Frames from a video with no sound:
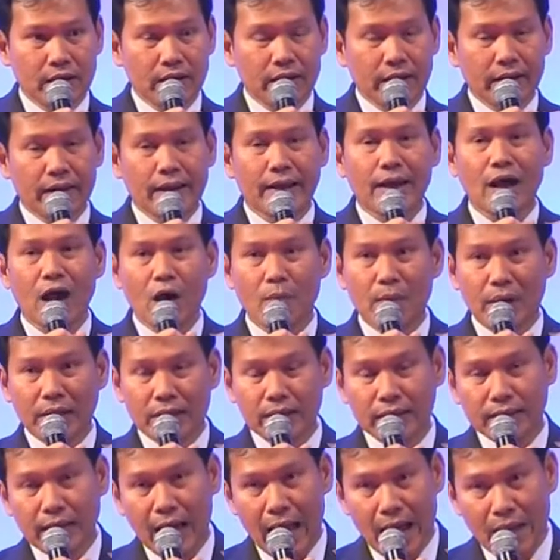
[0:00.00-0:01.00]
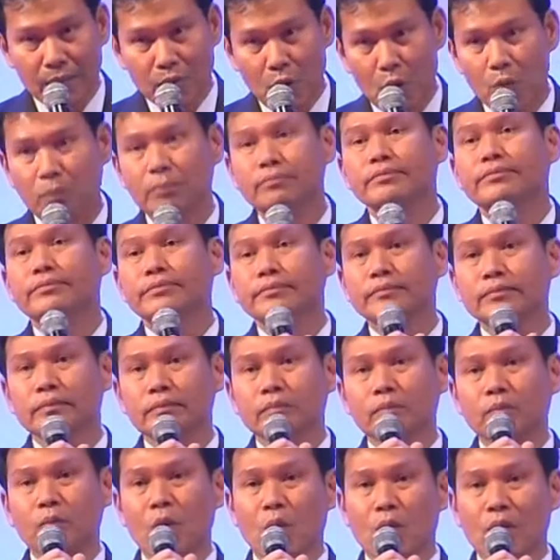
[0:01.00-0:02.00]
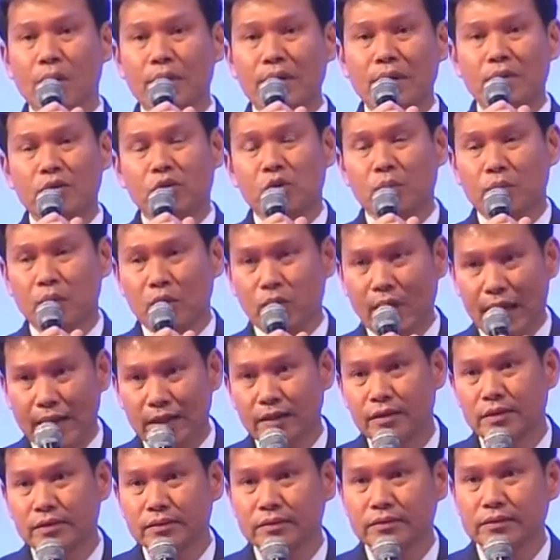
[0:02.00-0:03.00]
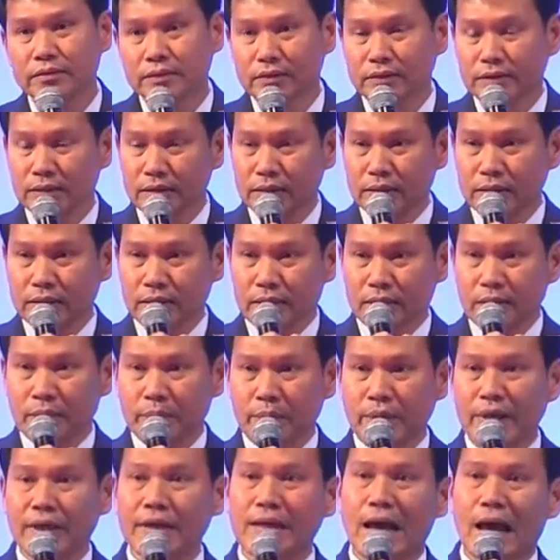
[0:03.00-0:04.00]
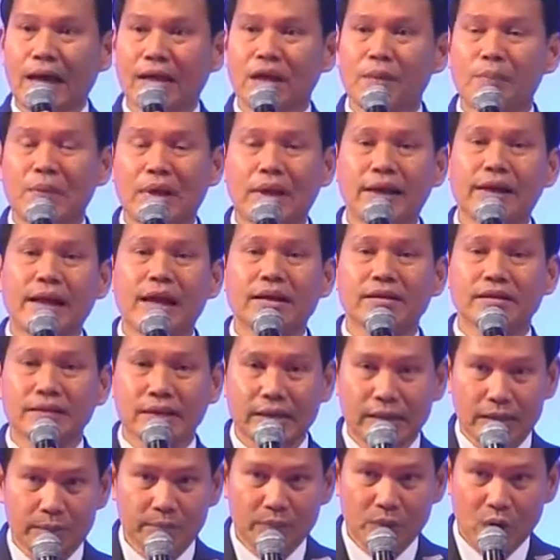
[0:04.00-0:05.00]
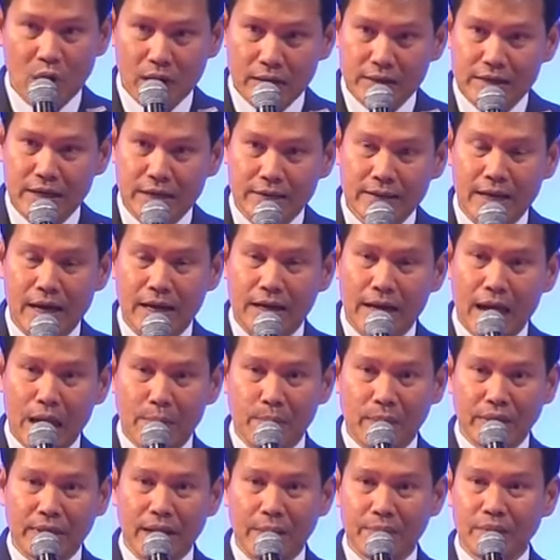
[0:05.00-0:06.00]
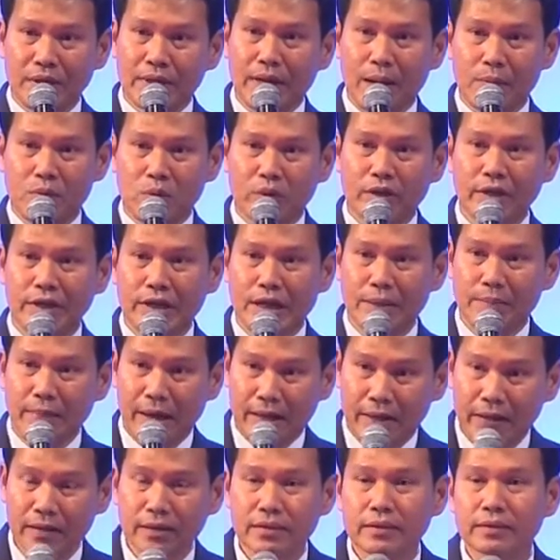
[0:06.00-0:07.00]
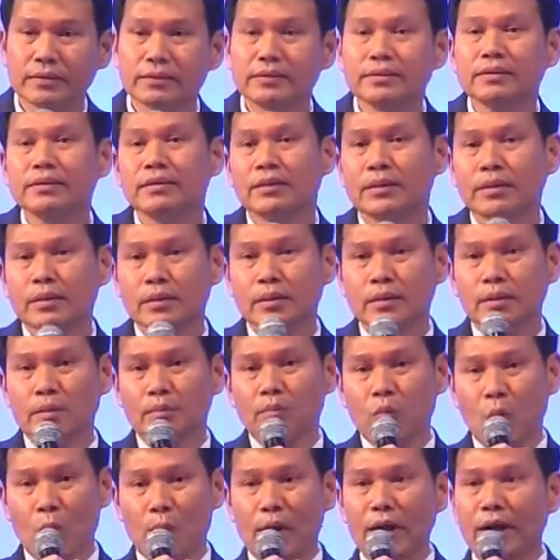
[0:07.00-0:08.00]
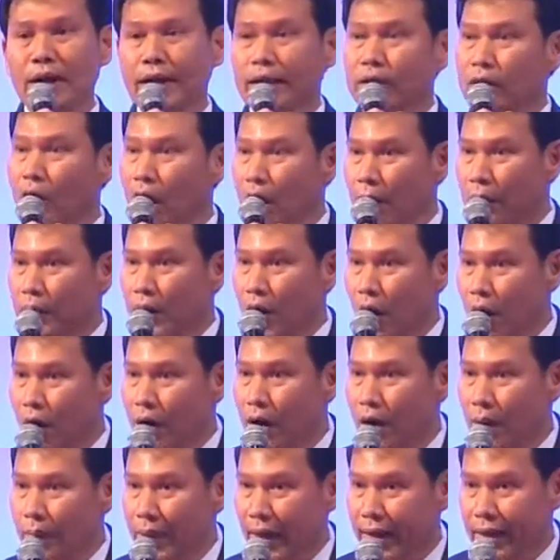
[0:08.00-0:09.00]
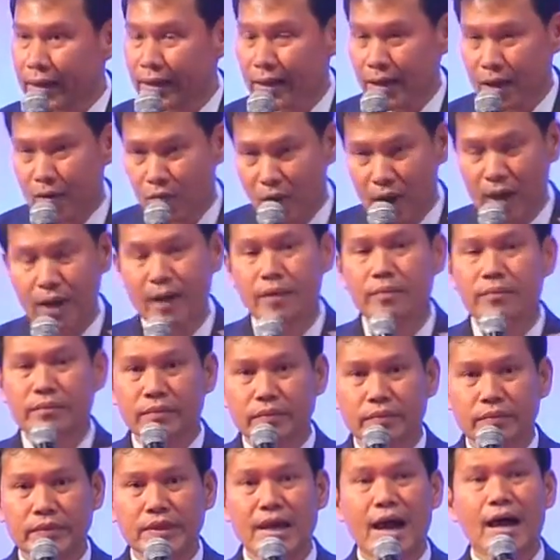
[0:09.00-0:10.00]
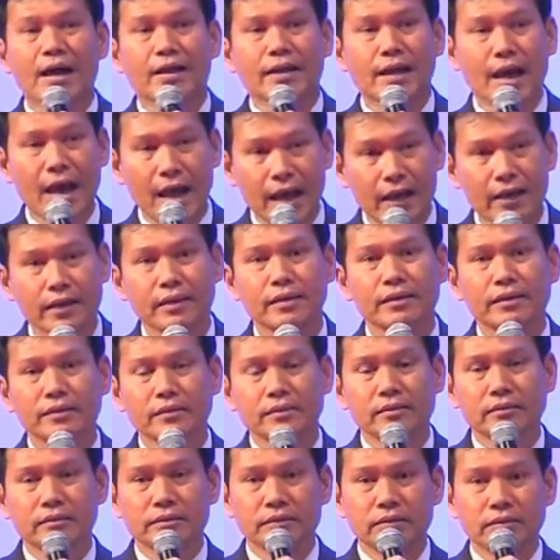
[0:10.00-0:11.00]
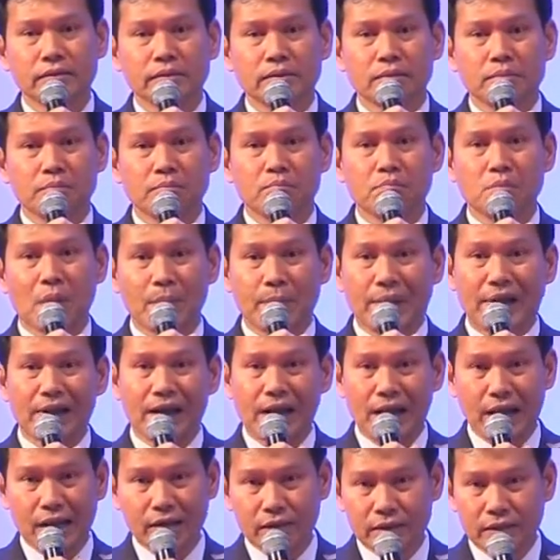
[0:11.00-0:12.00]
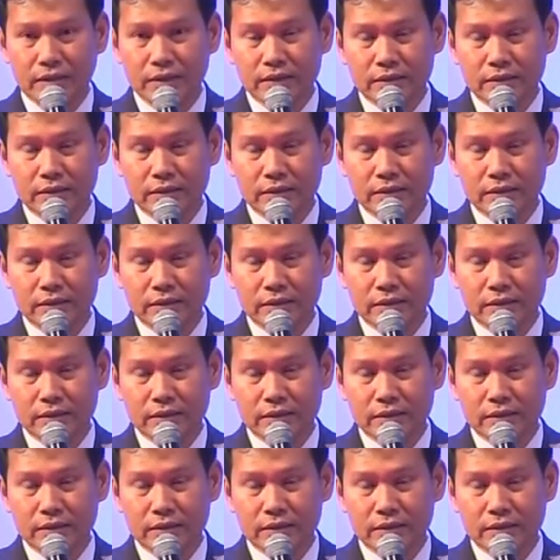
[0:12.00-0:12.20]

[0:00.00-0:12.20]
ได้เข้ามาทักทาย ผมบอกว่าพี่สุภวัตพี่อยากจะมีรายได้เสริมนอกเหนือจากงานประจำที่ทำอยู่ที่นี่ไหมผมก็เลยตอบน้องเข้าไปนะครับว่าอยากได้ มันเป็นอะไรหรือ